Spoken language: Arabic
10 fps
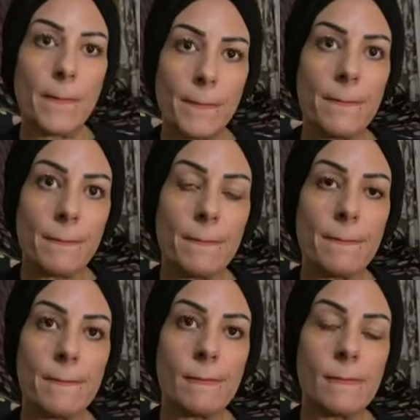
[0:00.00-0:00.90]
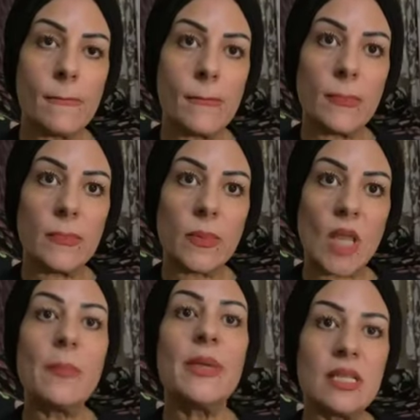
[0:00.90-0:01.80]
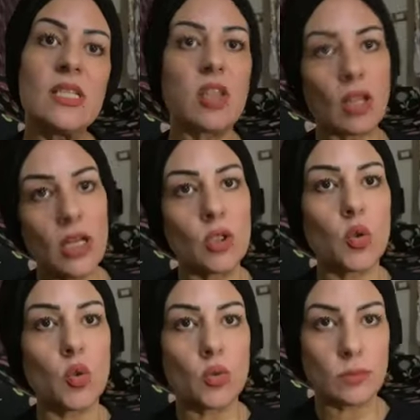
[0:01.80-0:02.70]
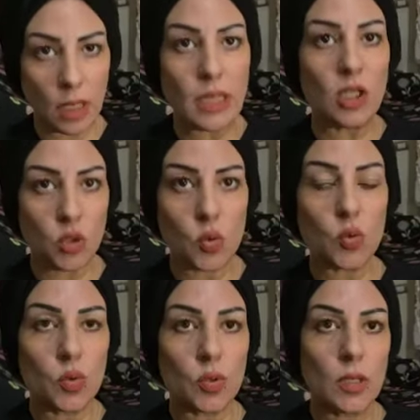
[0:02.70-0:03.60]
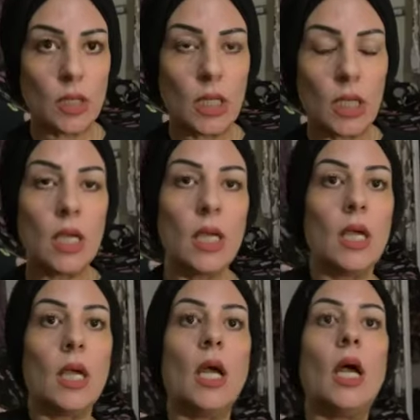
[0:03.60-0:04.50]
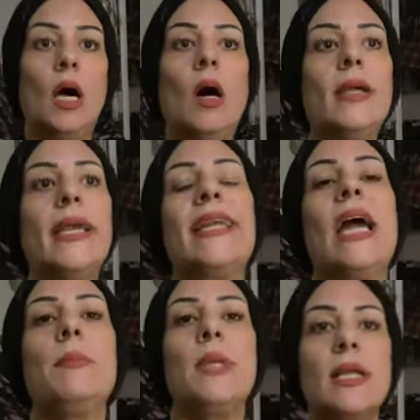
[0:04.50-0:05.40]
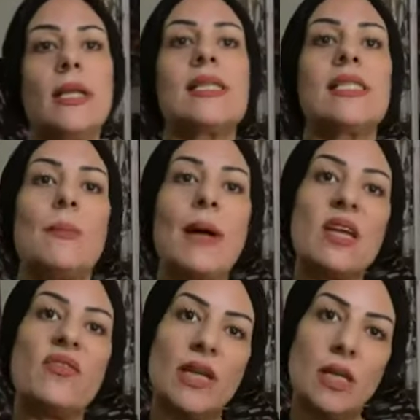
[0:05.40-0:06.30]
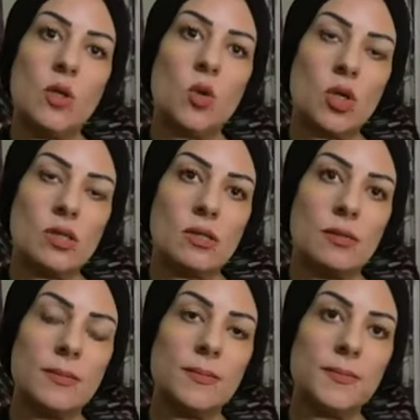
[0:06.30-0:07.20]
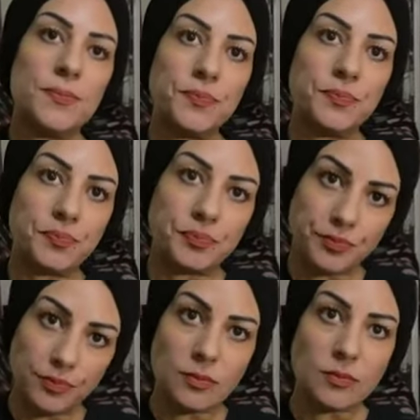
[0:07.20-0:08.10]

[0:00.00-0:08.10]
احنا حابين نوضح للمتابعين اميره يعني دي طليقتي اه الاسماء دي او الصيغه صيغه هذه الاسماء اه يعني اميره نازله معايا في آه، يعني اميره هي